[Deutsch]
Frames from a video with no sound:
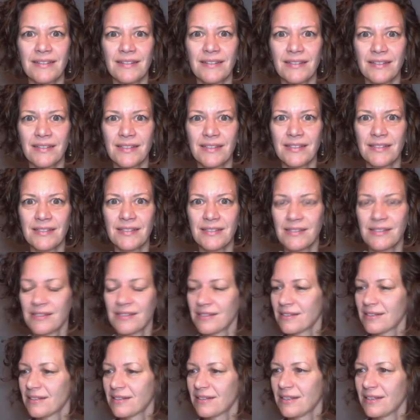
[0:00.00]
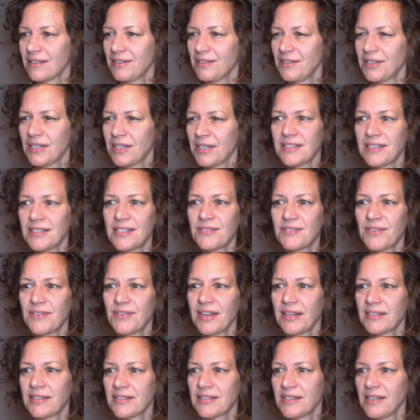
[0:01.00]
Christ, äh, wie heißt das,
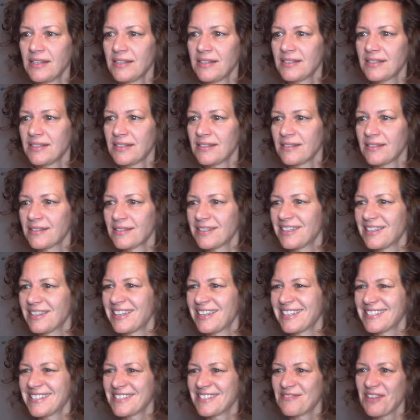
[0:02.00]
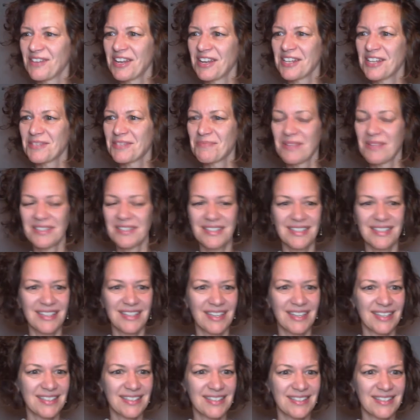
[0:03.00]
Weihnachtskekse gegessen, Weihnachtsplätzchen
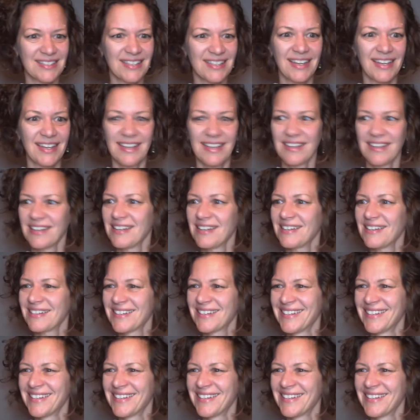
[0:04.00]
gegessen, sehr lecker.